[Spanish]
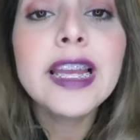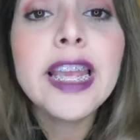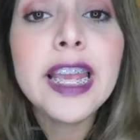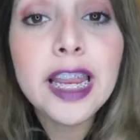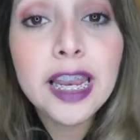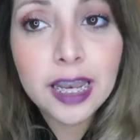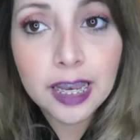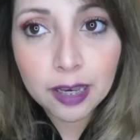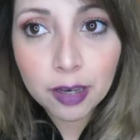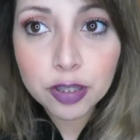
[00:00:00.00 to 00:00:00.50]

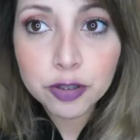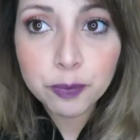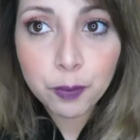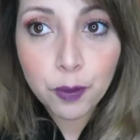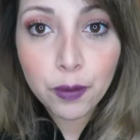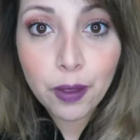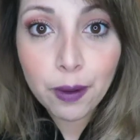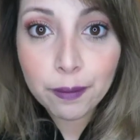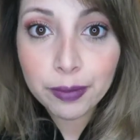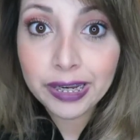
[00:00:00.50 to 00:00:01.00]
Y les
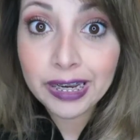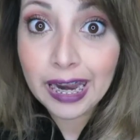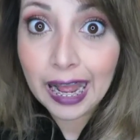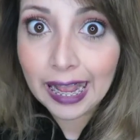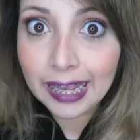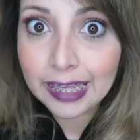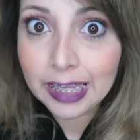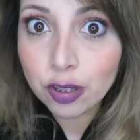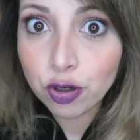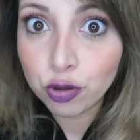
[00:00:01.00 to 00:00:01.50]
puedo abrir
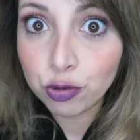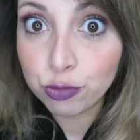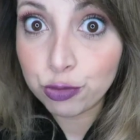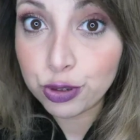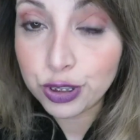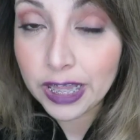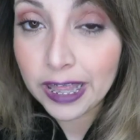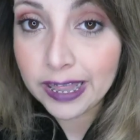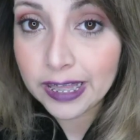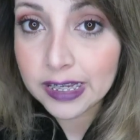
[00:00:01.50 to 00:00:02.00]
aquí con
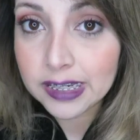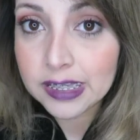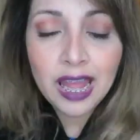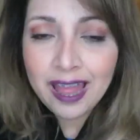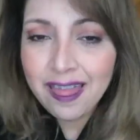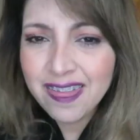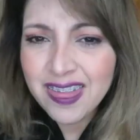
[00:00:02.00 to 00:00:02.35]
ustedes.